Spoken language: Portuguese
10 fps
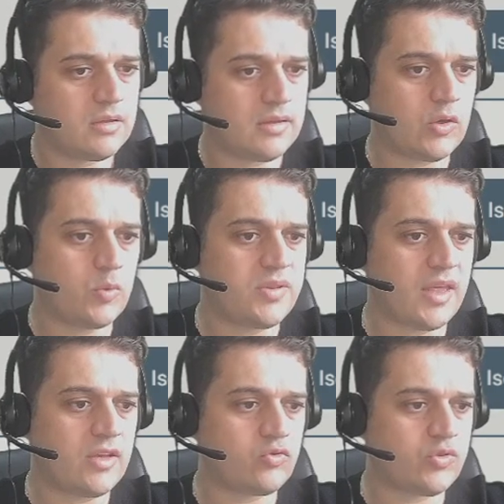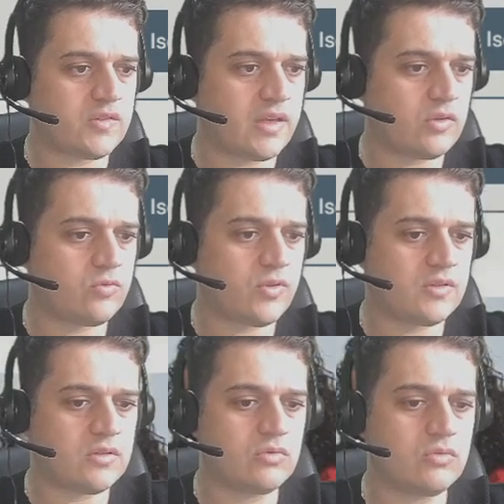obtenha sucesso
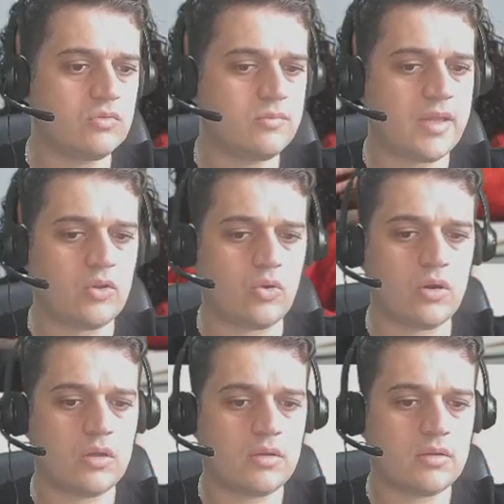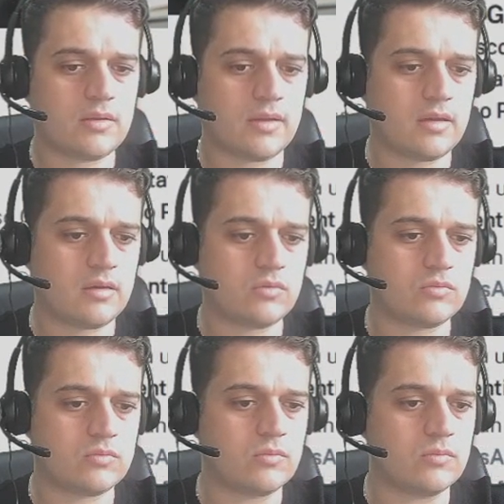fazendo um menor, né?
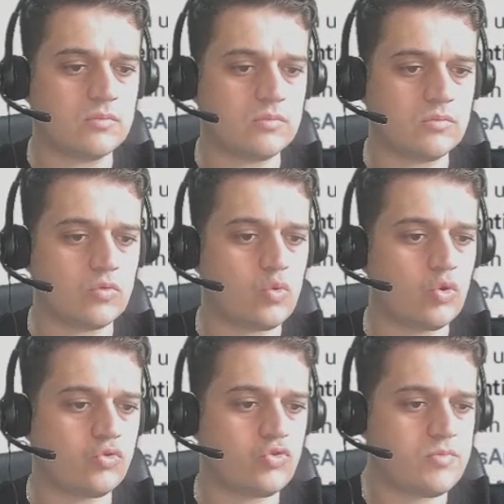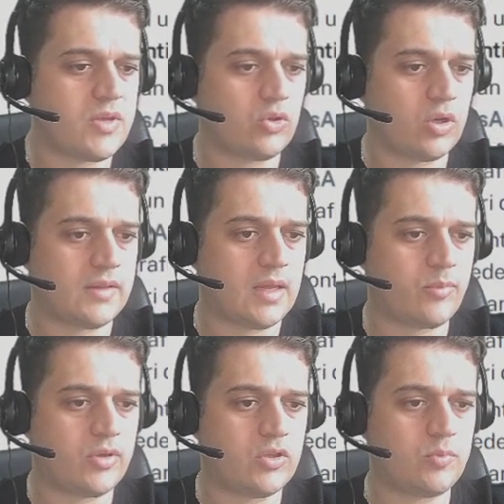um, um curso de menor
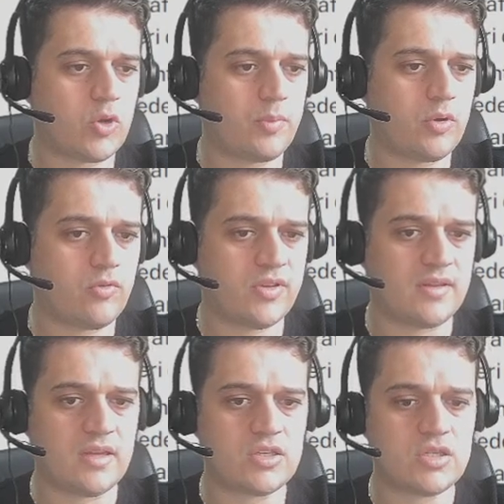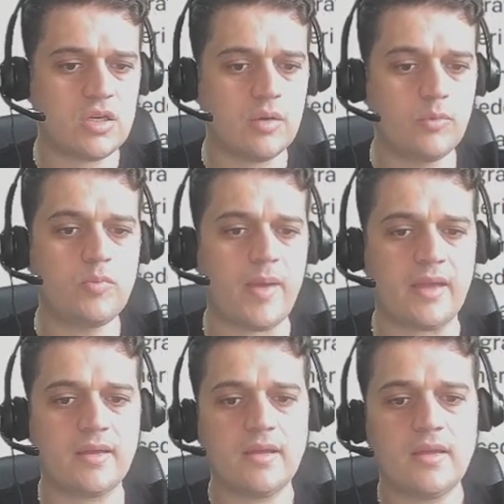tempo aqui do próprio AlphaTest. Muito bem.
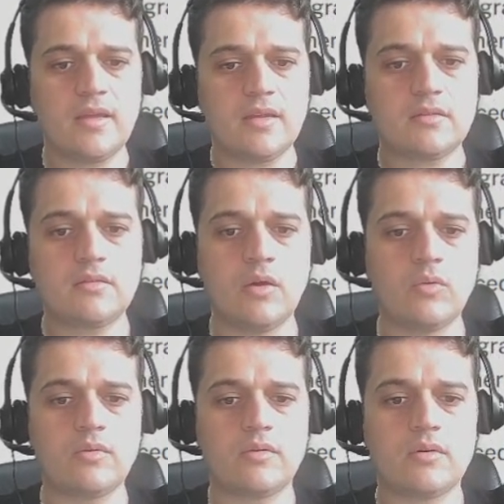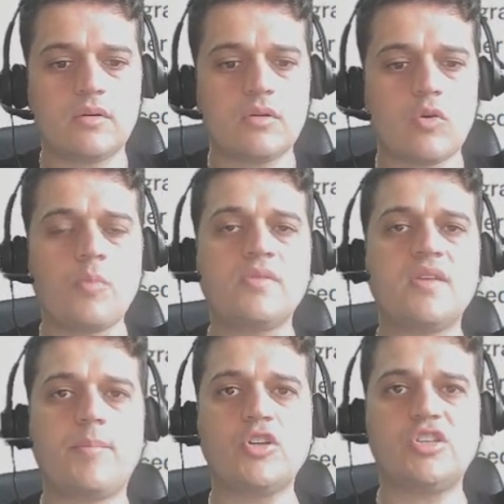Então, como que você
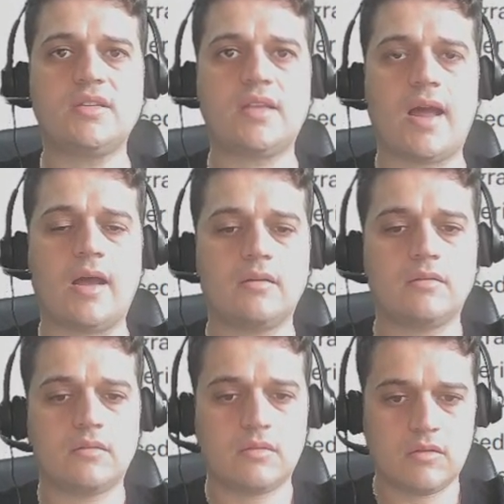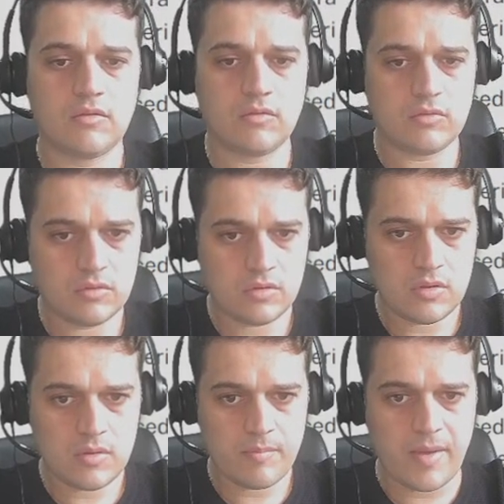pode entrar?
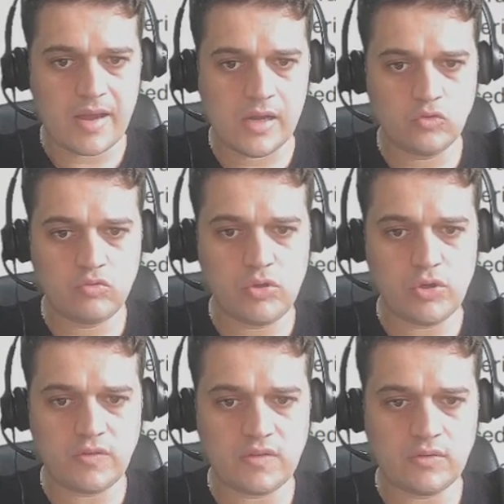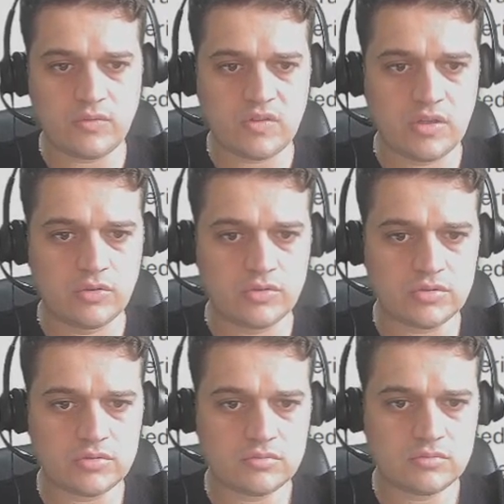Pagando os 1.800
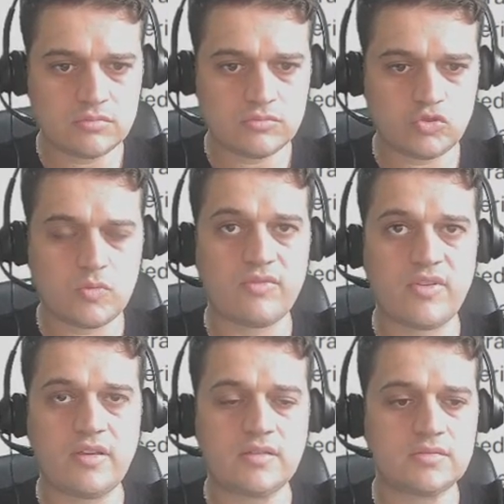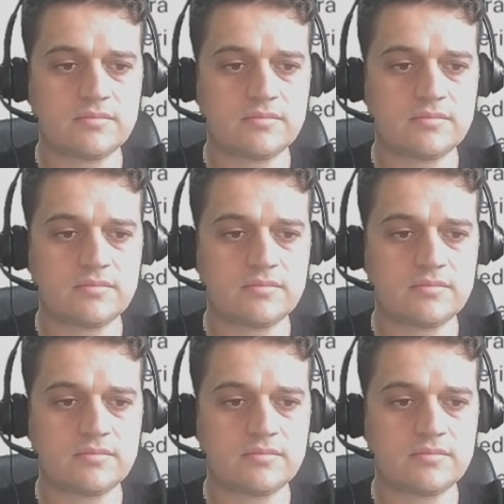euros de uma vez.